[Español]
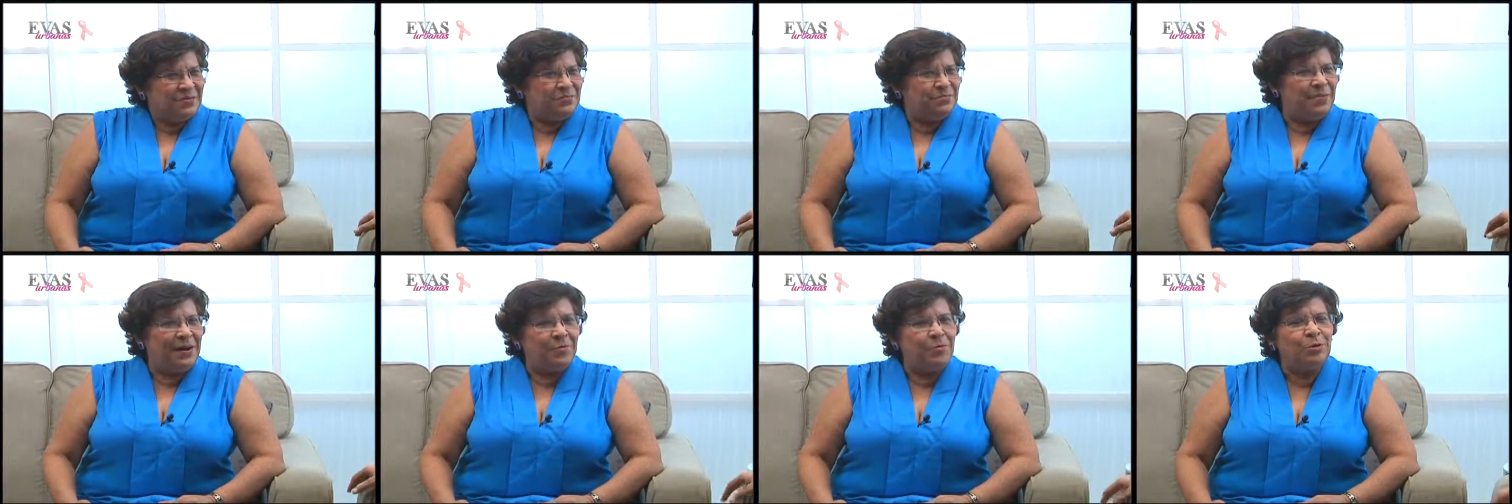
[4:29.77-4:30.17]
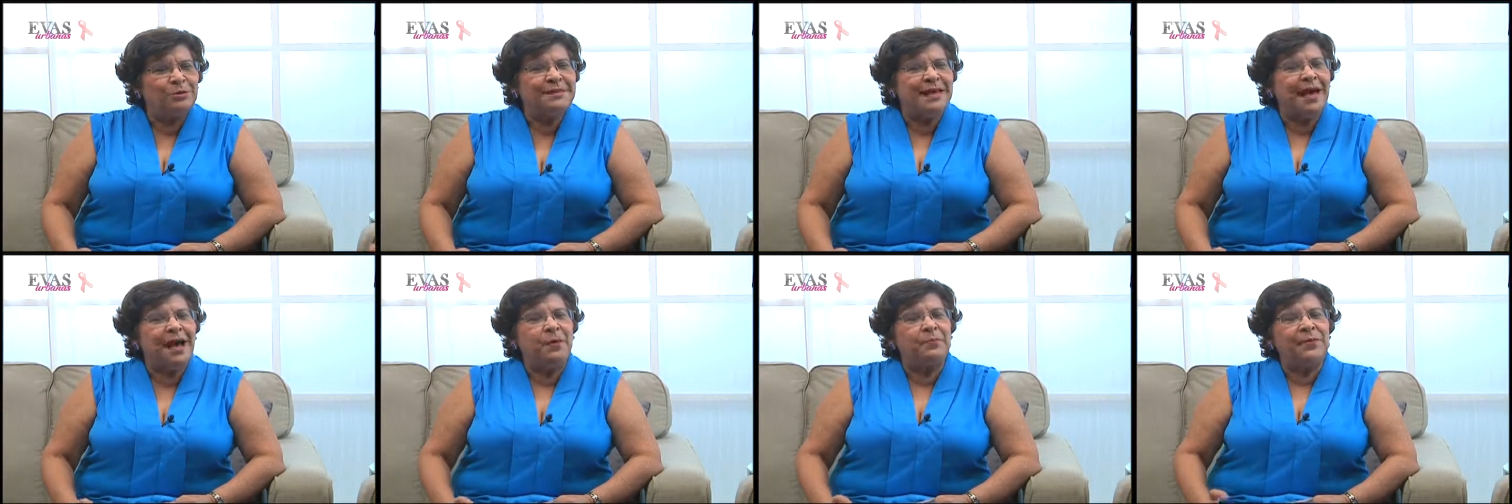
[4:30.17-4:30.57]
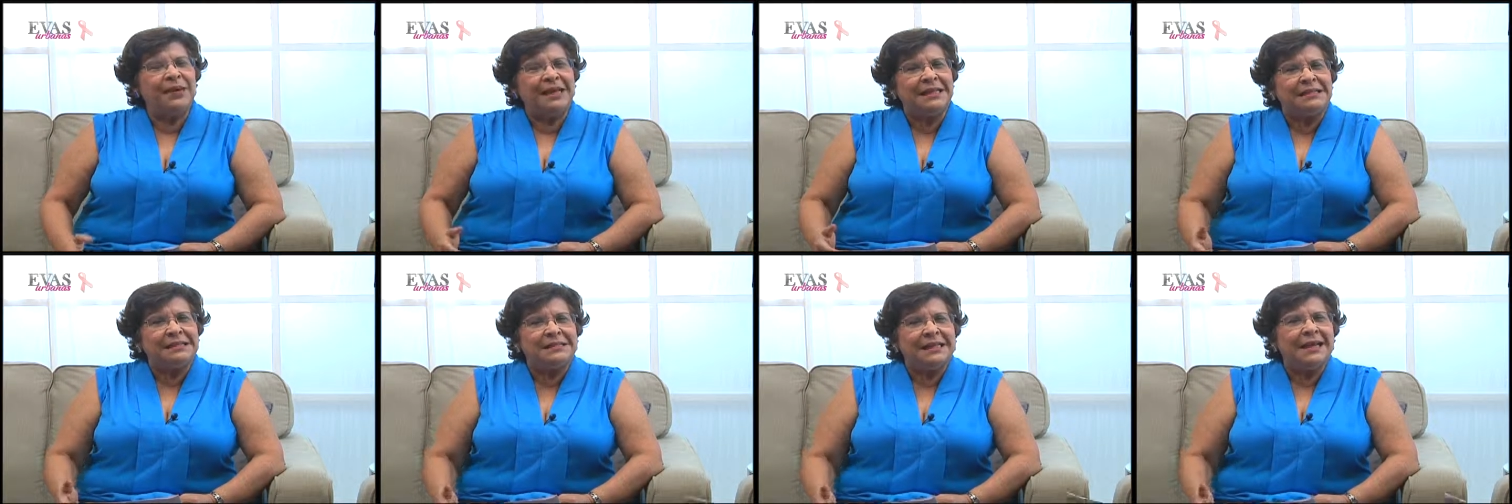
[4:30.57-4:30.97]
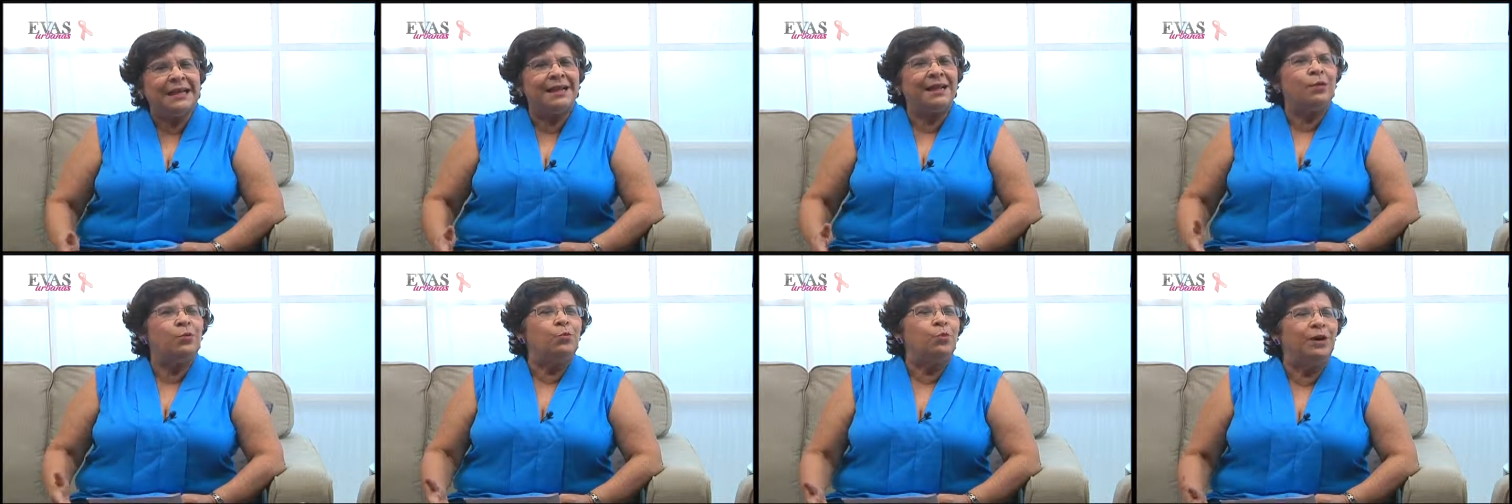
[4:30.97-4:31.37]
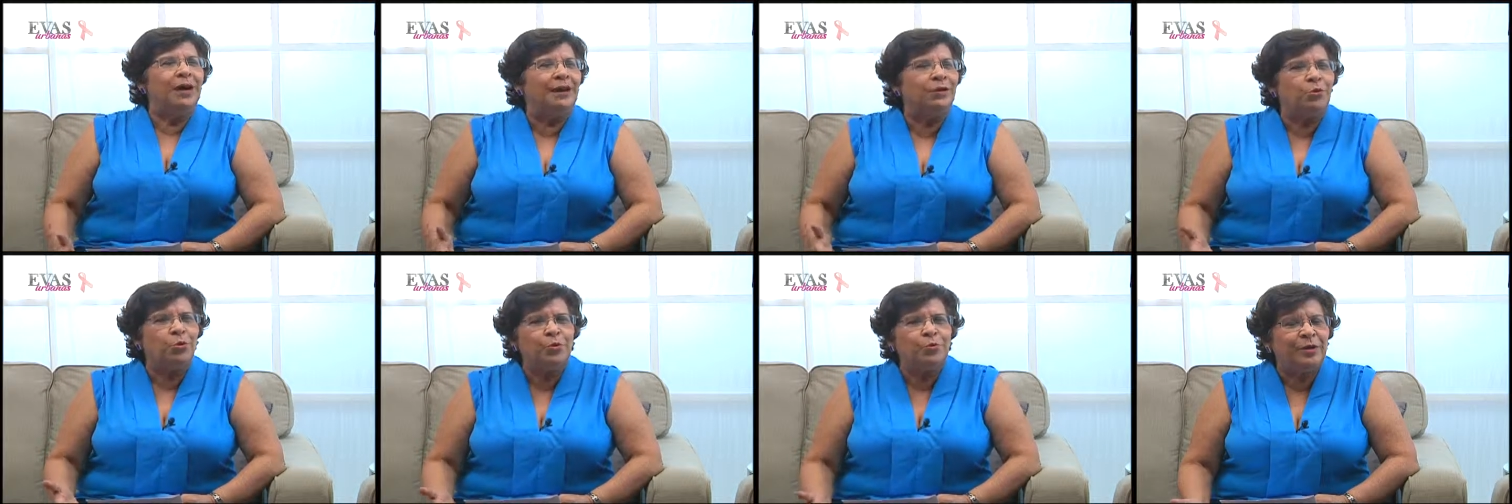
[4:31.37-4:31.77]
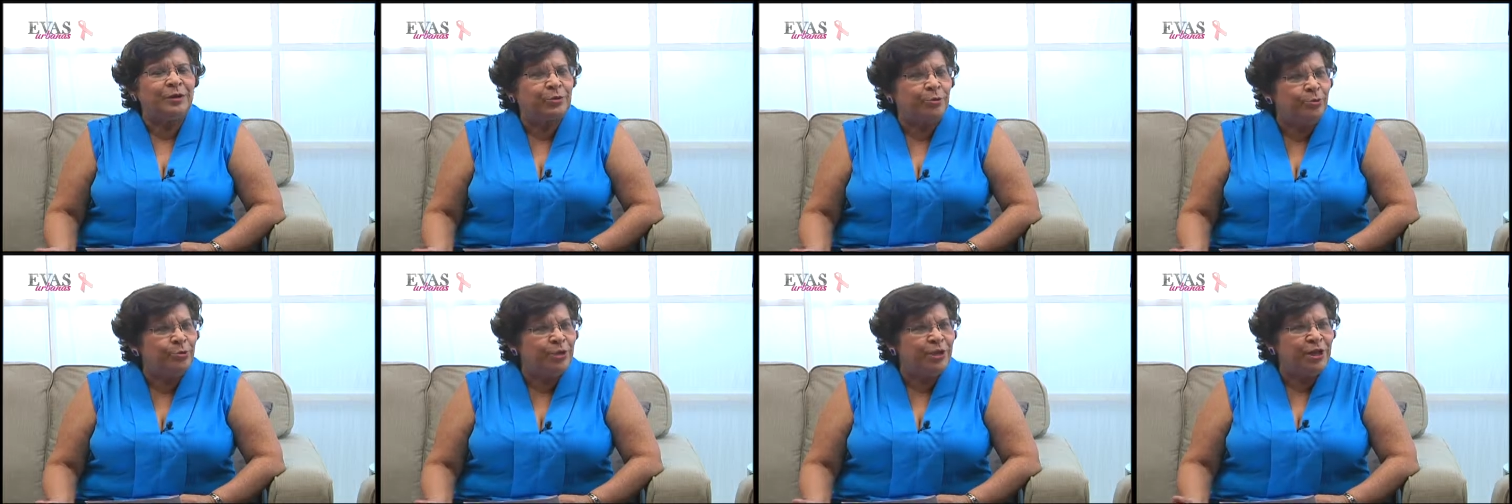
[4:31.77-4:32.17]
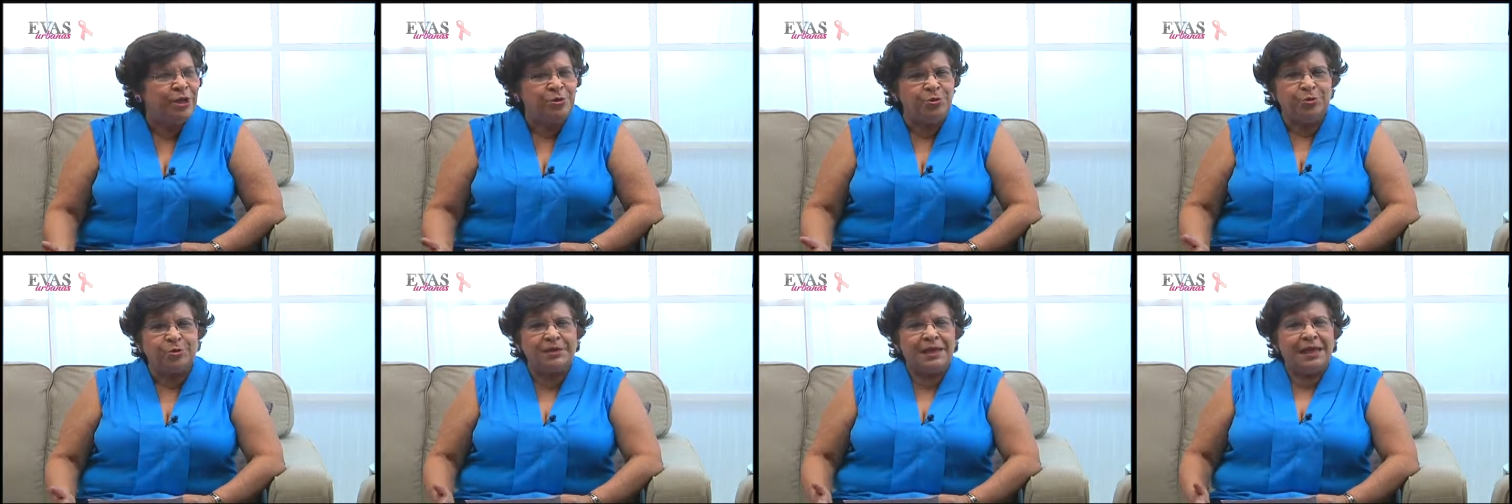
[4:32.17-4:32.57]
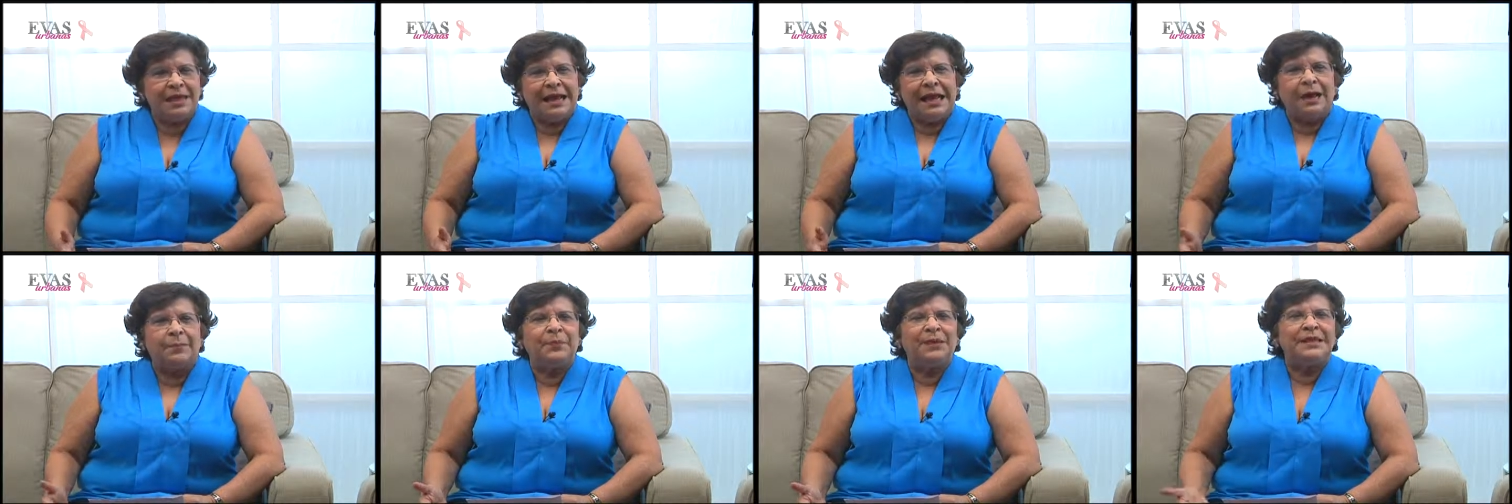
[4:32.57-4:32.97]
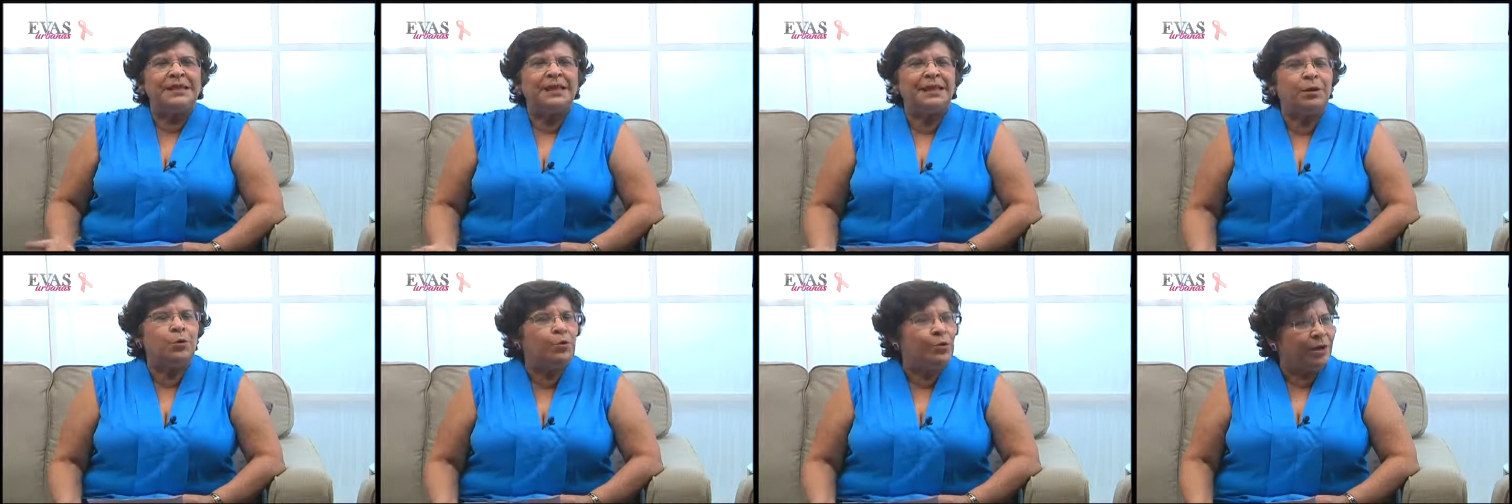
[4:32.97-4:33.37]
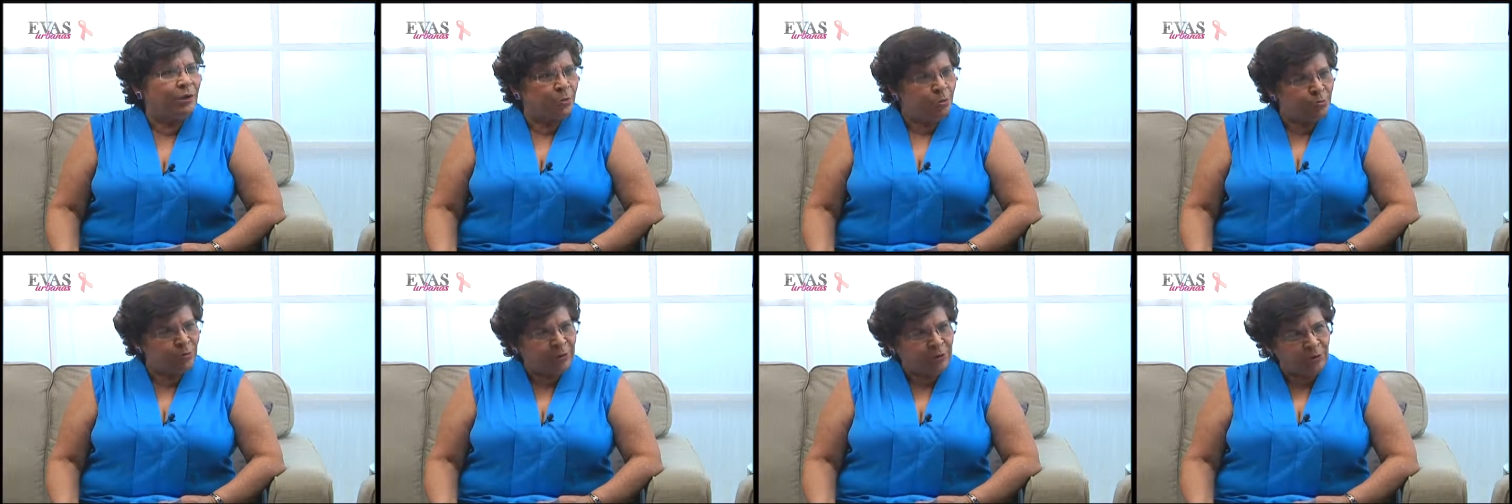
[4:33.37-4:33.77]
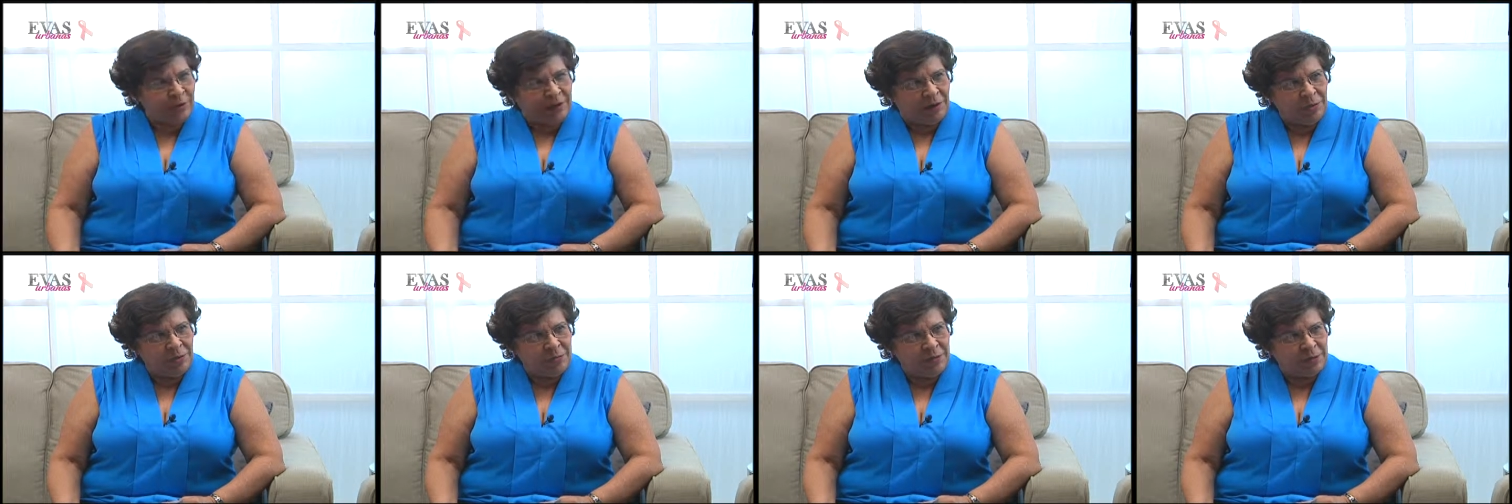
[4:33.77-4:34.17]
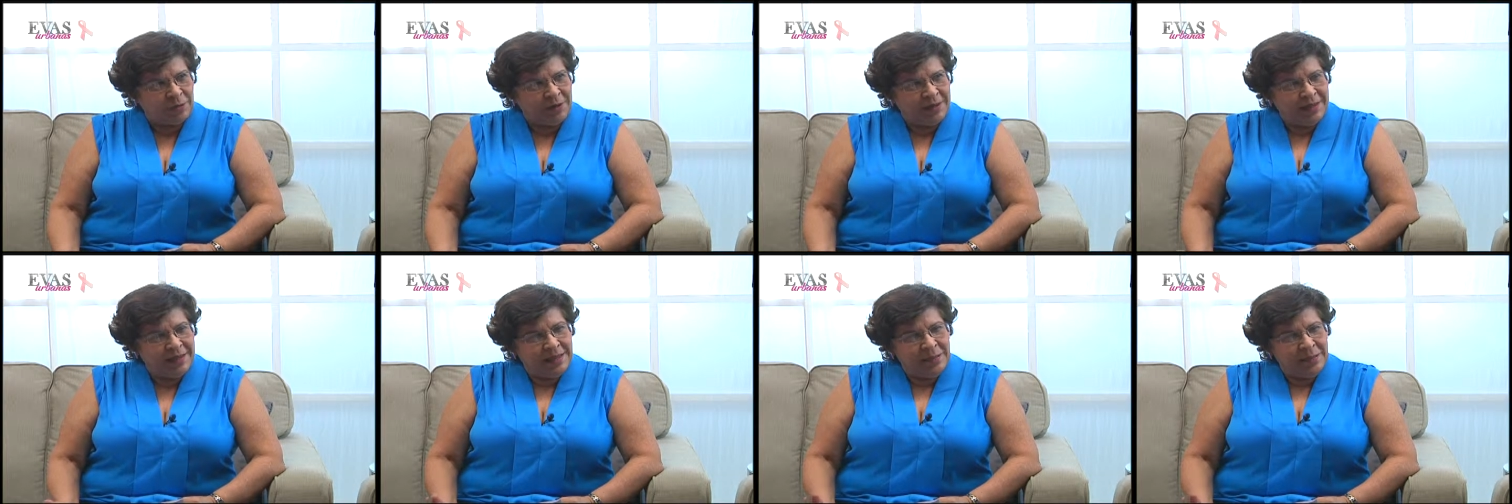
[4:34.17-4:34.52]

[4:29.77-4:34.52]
vamos a aprender a jugar con nuestros niños, aprender a jugar con nuestros alumnos.